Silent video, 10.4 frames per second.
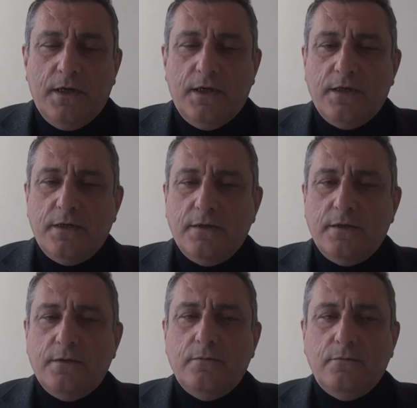E,
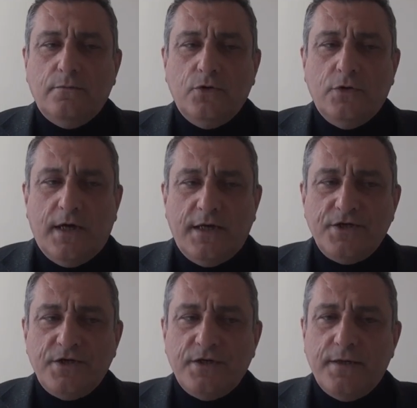bunun
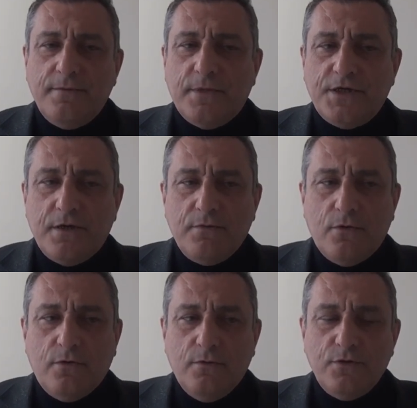haricinde başka bir
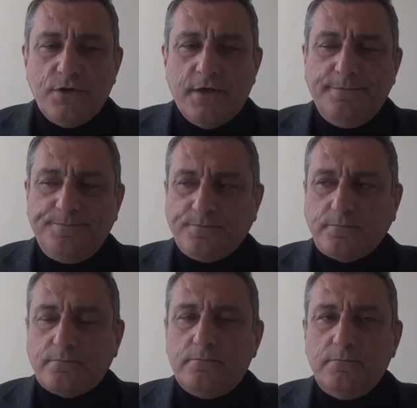okulumuzda
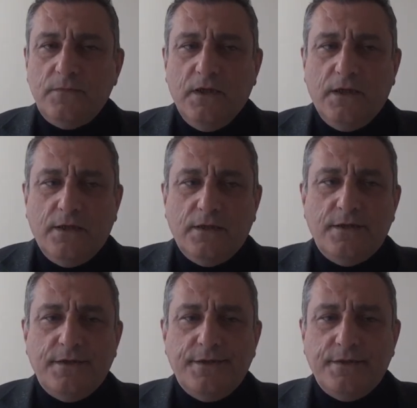
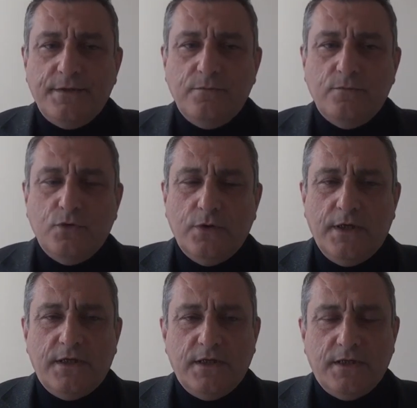e, bu
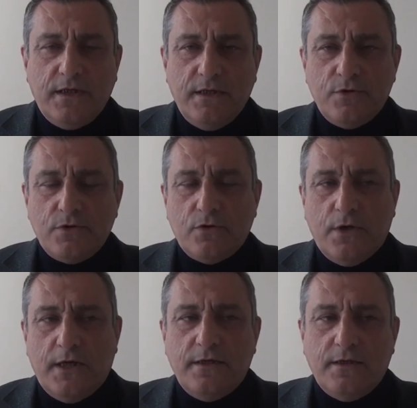ilk dediğimiz
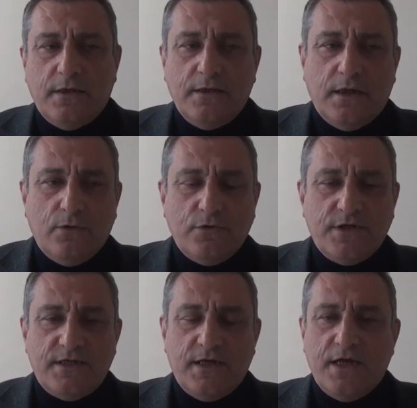olay e, Anadolu
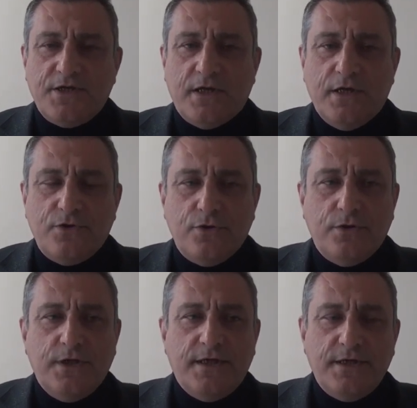Sesi'nde
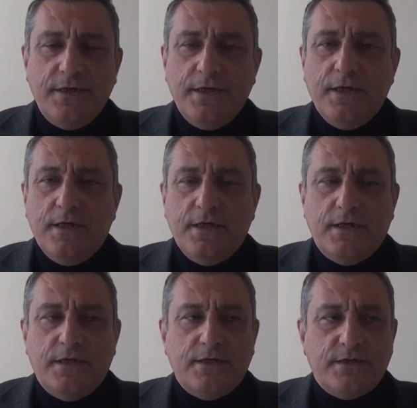gerçekleşiyor. Diğeri
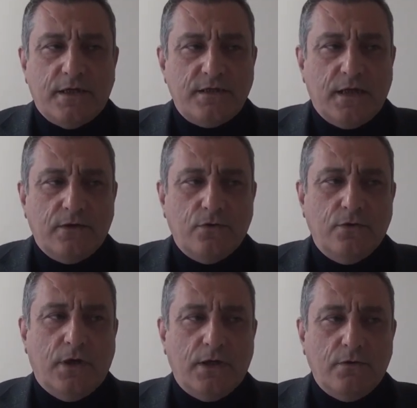e, Sarı
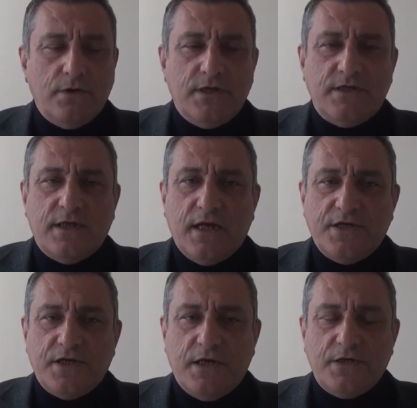Saltuk Anadolu Sesi'nde
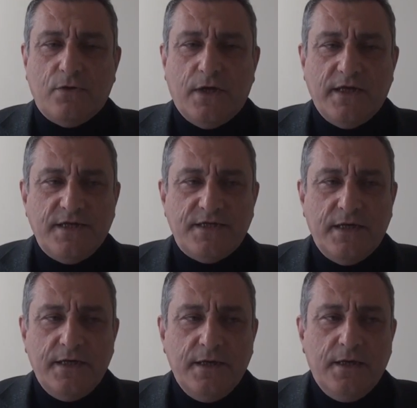gerçekleşen olayda ise